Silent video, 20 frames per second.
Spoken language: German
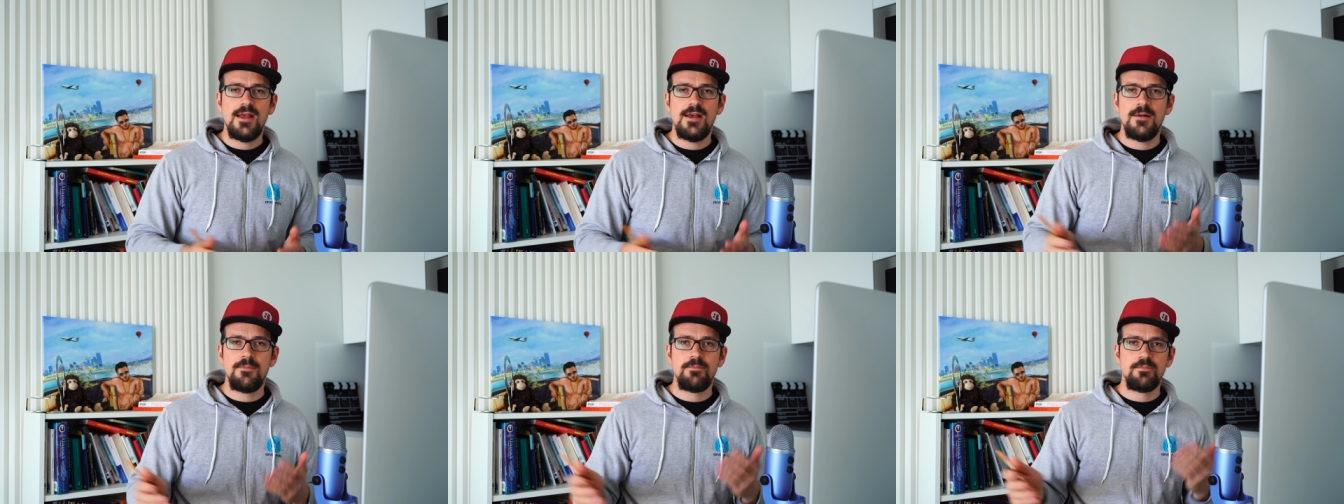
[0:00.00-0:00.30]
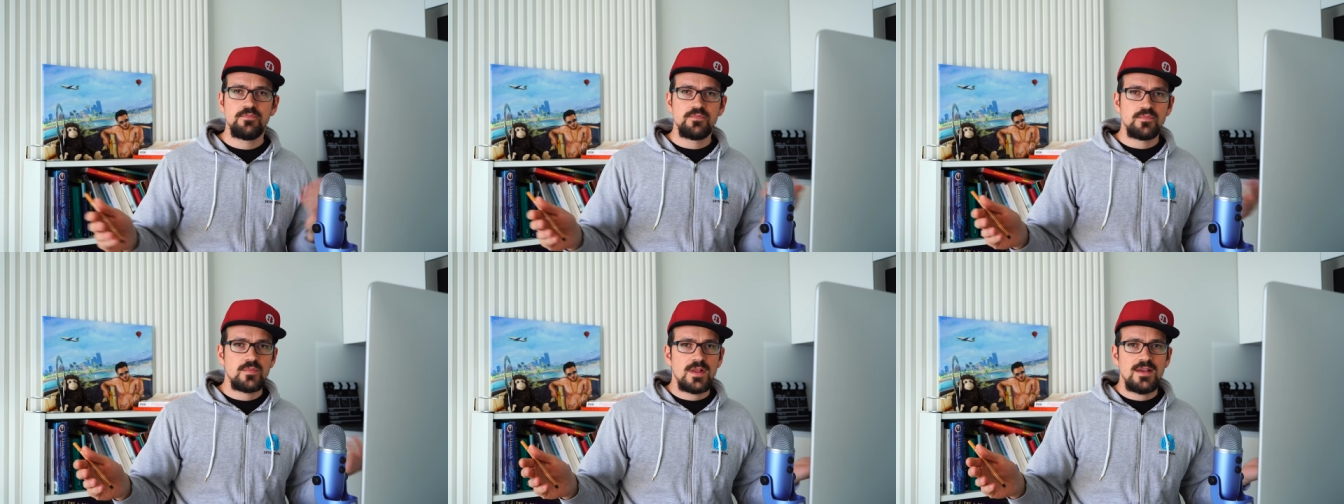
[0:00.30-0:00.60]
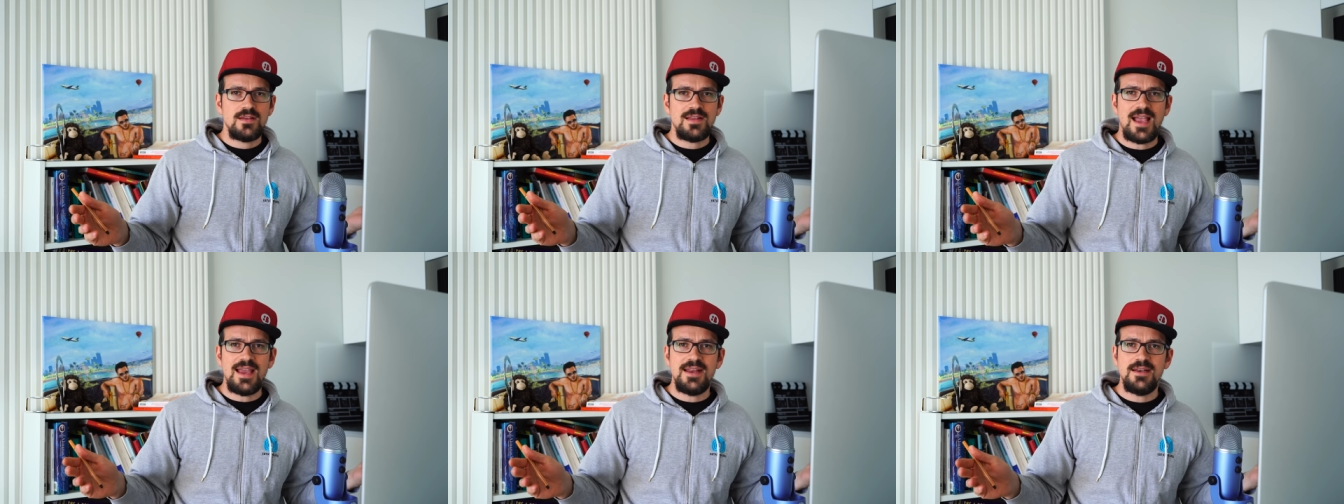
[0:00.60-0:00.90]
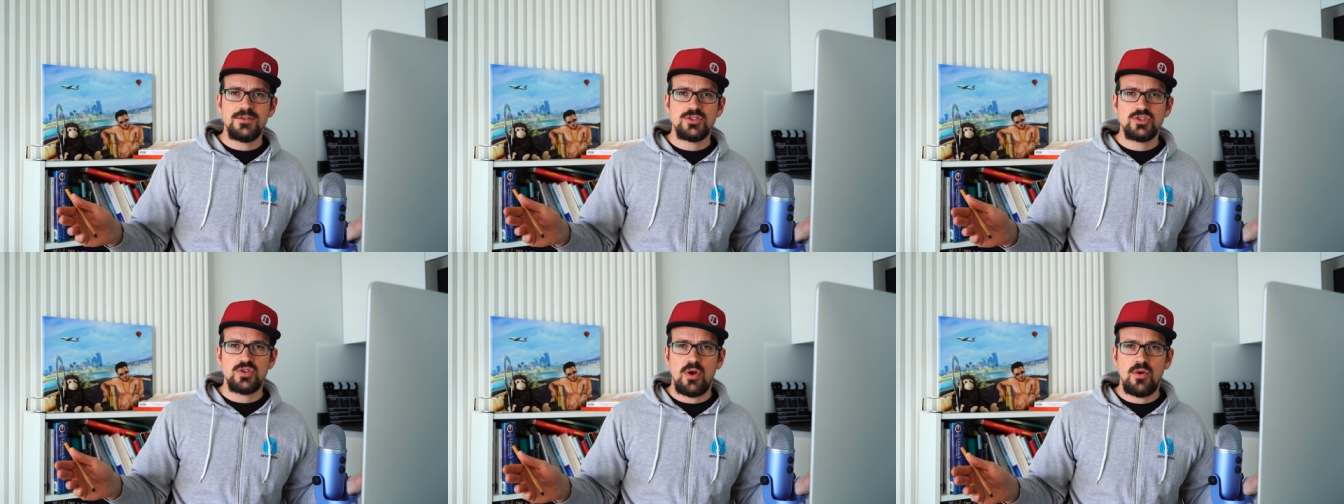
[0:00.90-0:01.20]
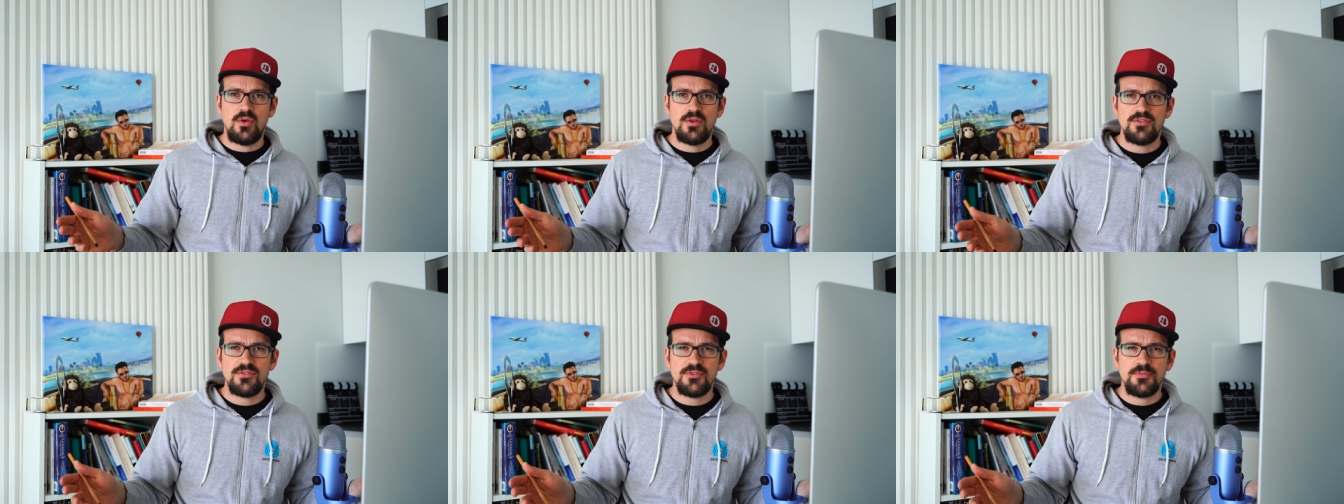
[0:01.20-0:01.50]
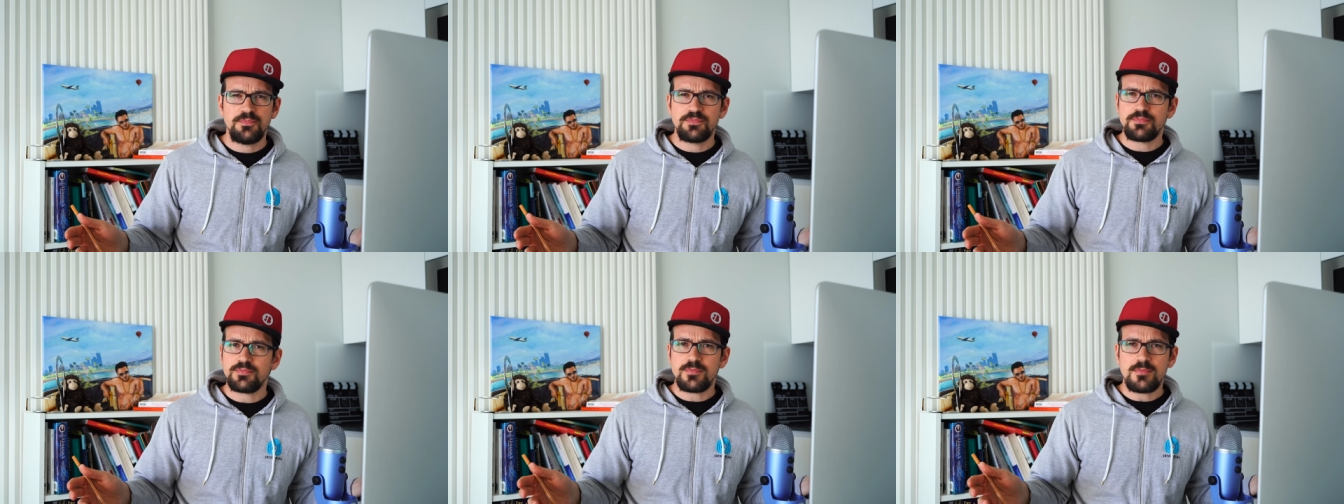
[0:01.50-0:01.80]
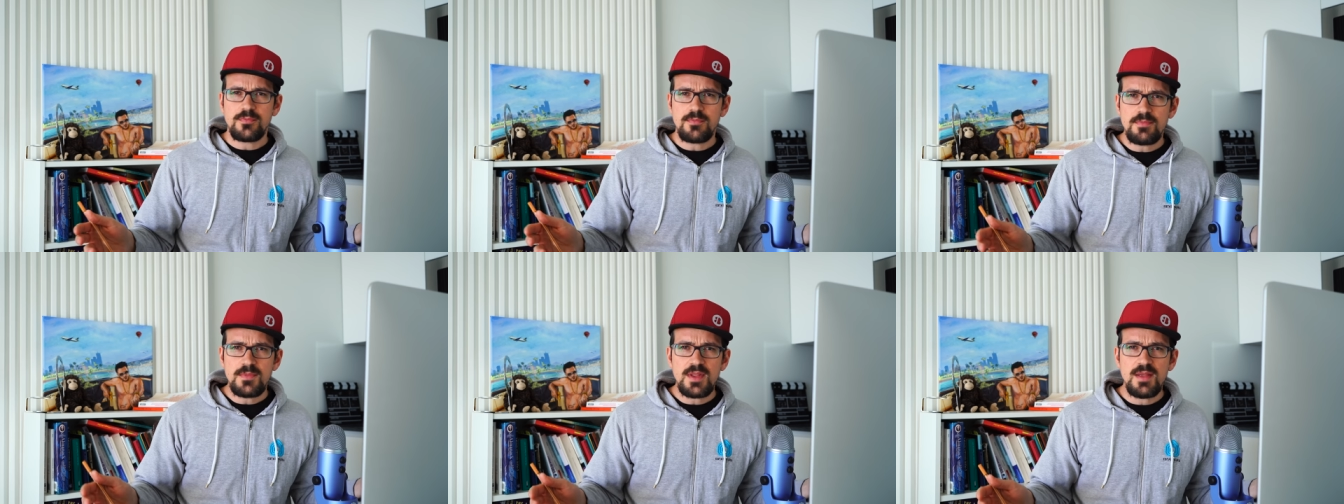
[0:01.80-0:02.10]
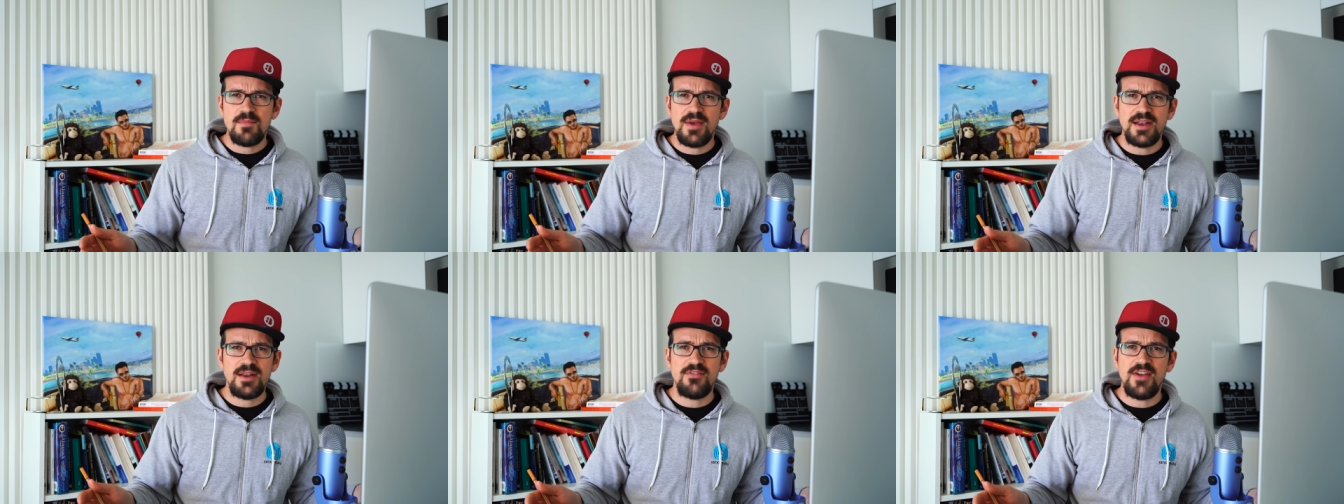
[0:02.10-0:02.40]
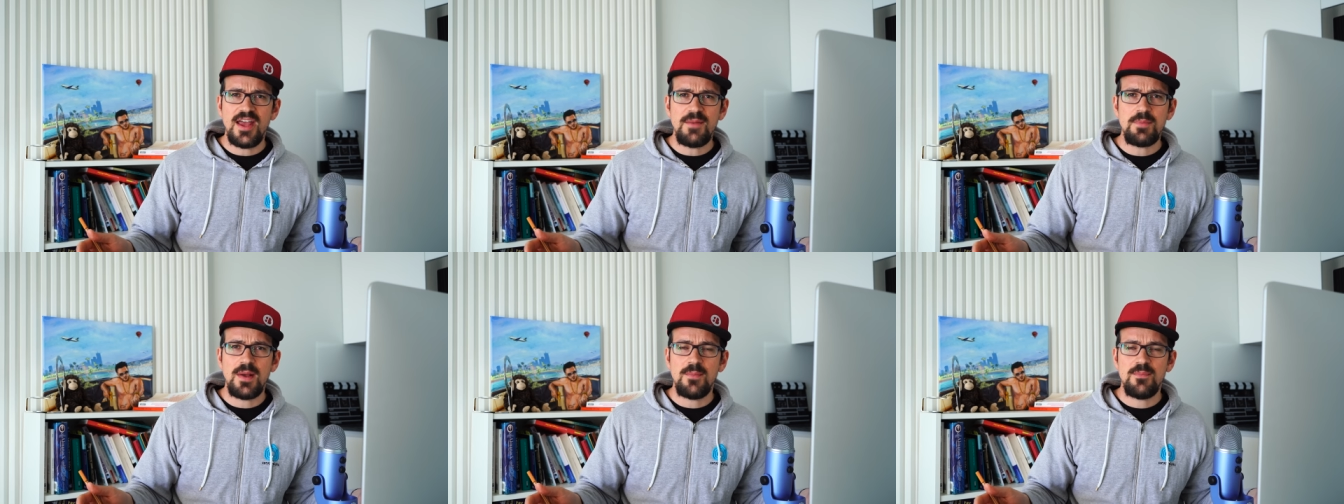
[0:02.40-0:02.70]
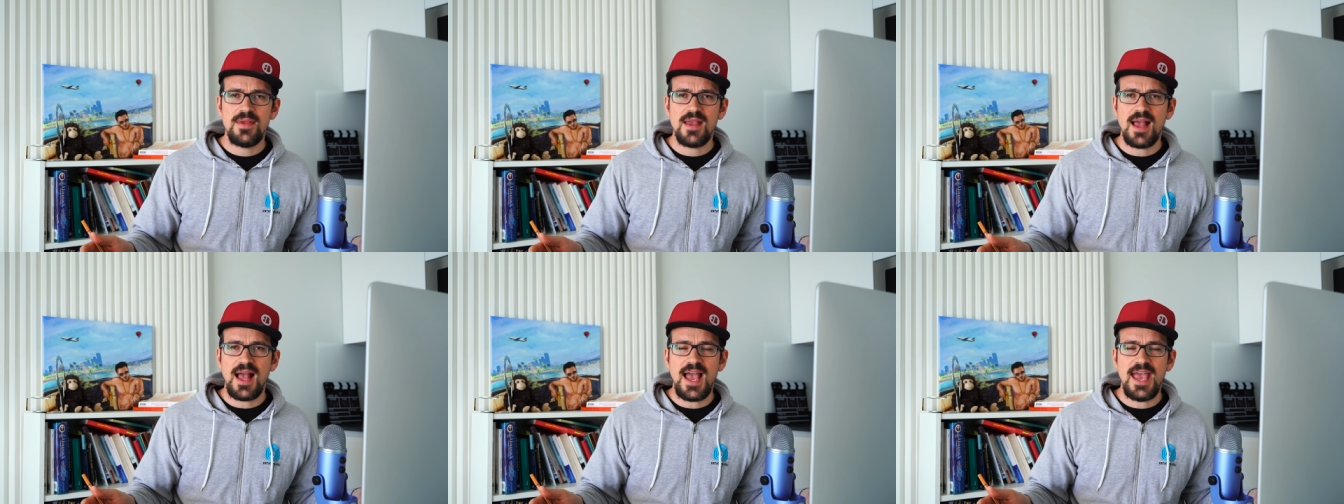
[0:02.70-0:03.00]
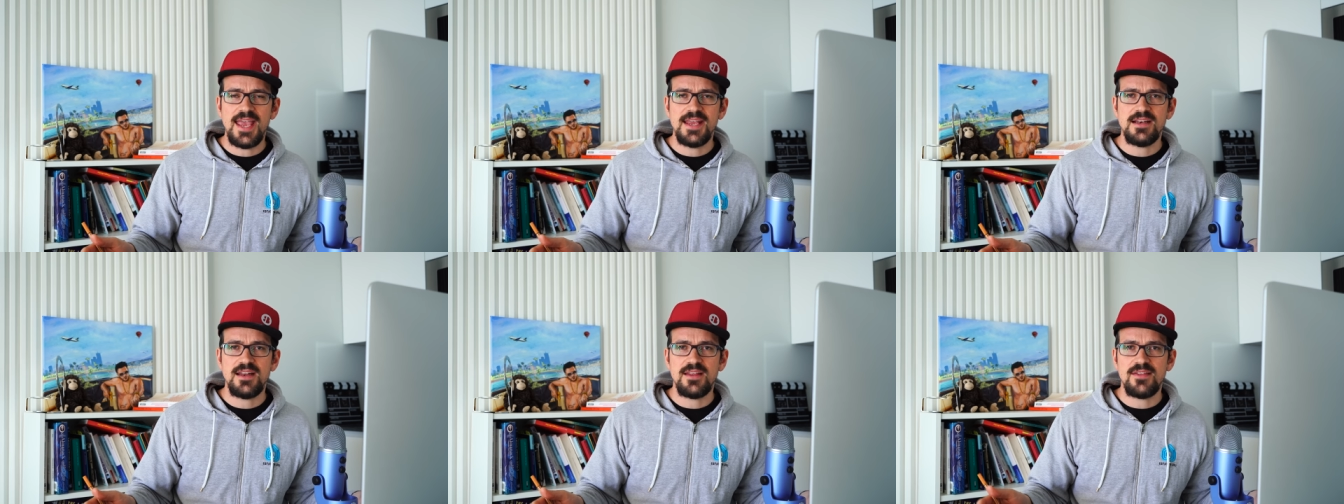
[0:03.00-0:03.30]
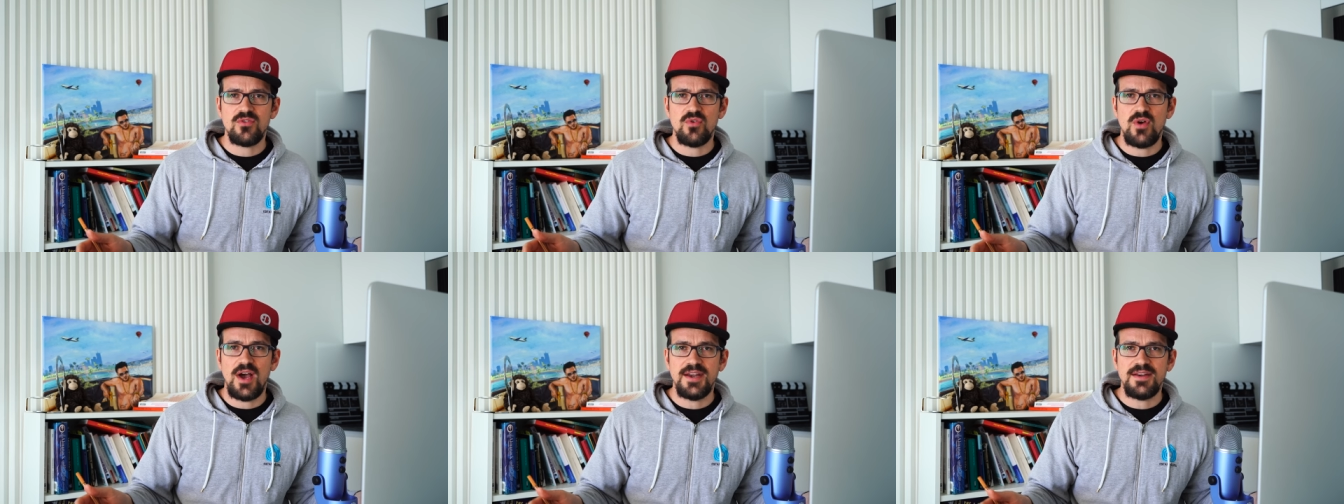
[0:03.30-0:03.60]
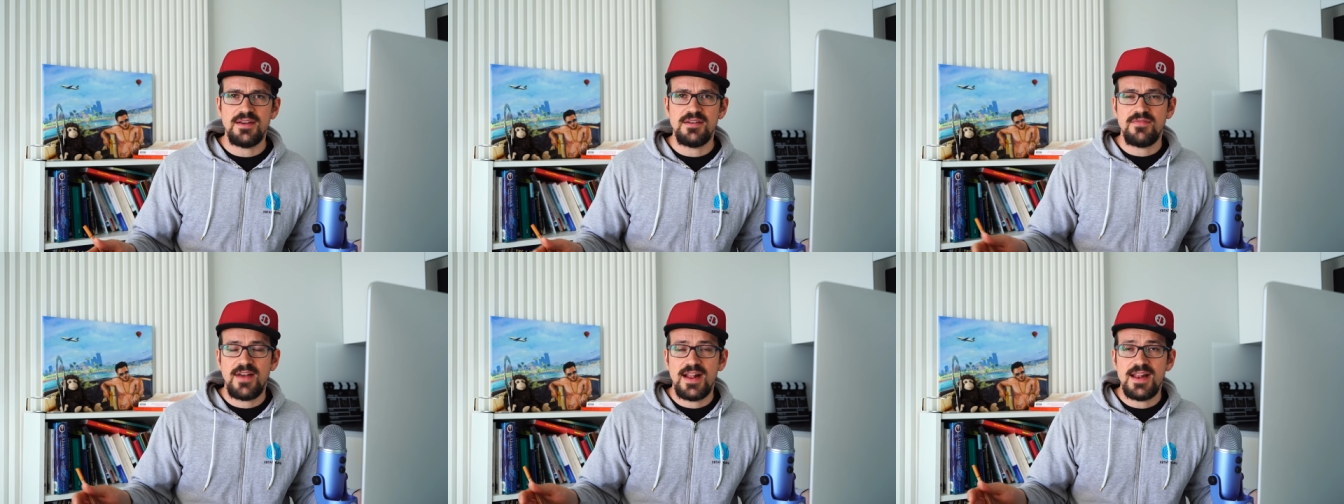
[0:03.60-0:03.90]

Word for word: ähm, keine Chance meine Wertpapiere eigentlich zu handeln,